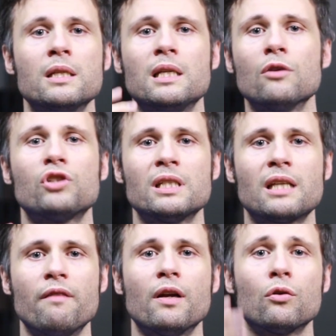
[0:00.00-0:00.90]
Se não se
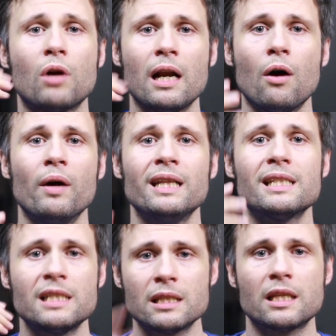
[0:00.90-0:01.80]
inscreveram no canal ainda,
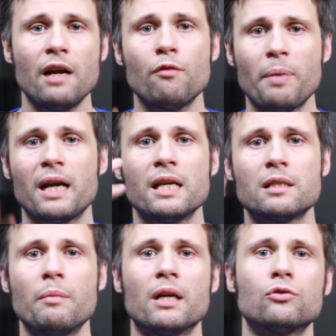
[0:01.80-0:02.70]
se inscrevam para
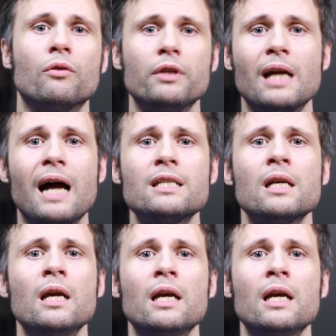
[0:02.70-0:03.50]
receber as novidades.